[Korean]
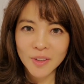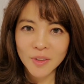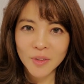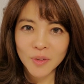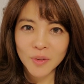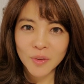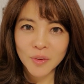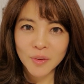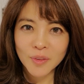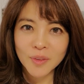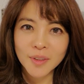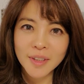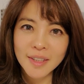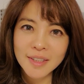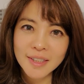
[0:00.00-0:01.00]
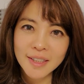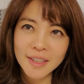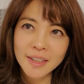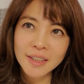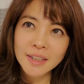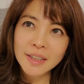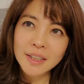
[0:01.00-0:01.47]
어, 그런데
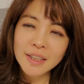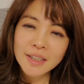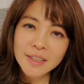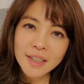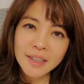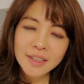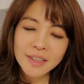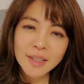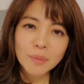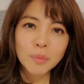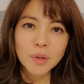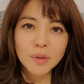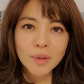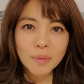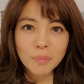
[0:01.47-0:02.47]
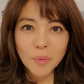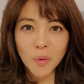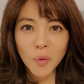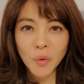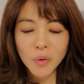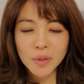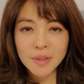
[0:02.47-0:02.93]
이제 제가 지난번에도
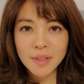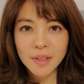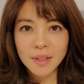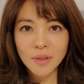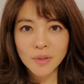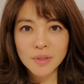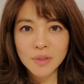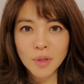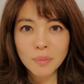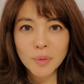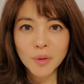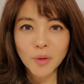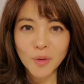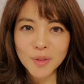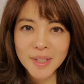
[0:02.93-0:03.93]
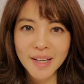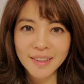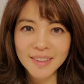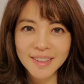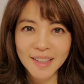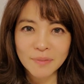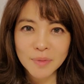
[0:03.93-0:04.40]
한번 이제 이런 설명
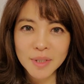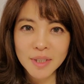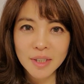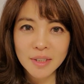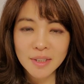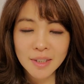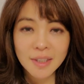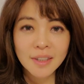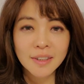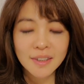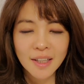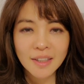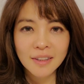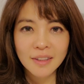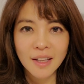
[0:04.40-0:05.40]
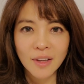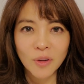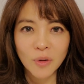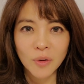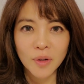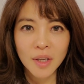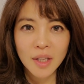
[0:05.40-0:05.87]
영상을 잠시 찍기는
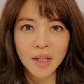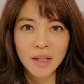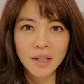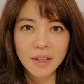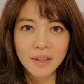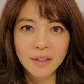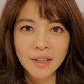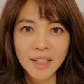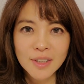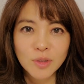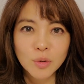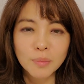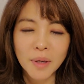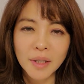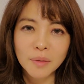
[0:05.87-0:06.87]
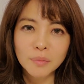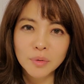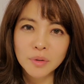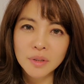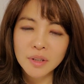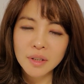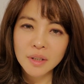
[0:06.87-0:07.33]
했는데요. 아직도 많은
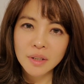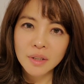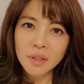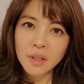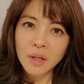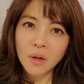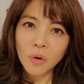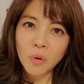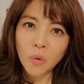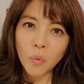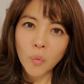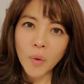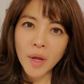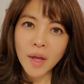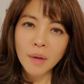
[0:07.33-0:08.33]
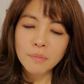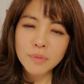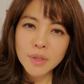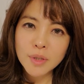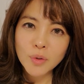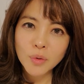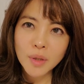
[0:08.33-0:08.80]
분들이 어, 왜
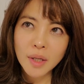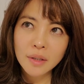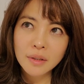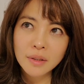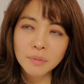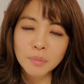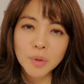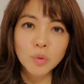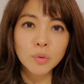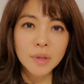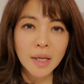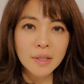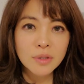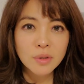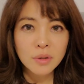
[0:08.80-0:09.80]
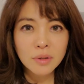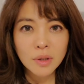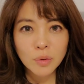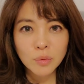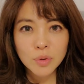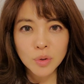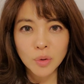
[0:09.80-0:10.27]
MC 선화는 미국
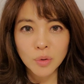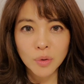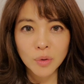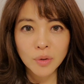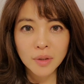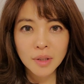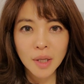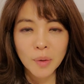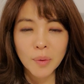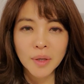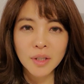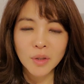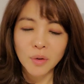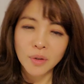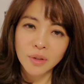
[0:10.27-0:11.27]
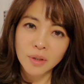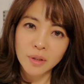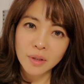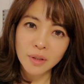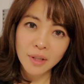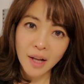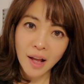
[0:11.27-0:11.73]
댄서들하고 저런 대회를
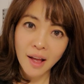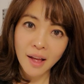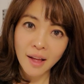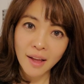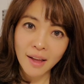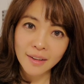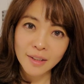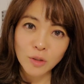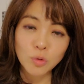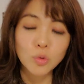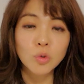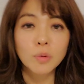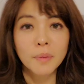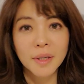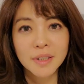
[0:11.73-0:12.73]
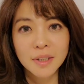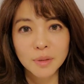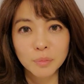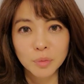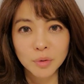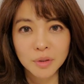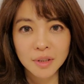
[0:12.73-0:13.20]
열을까 이렇게
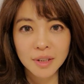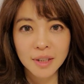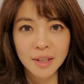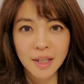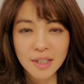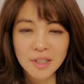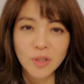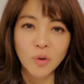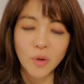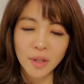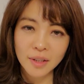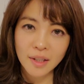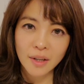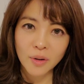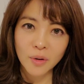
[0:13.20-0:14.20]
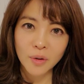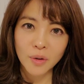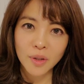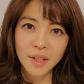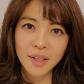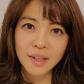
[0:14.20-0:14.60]
궁금해하시는 분들이 계실 것 같아요.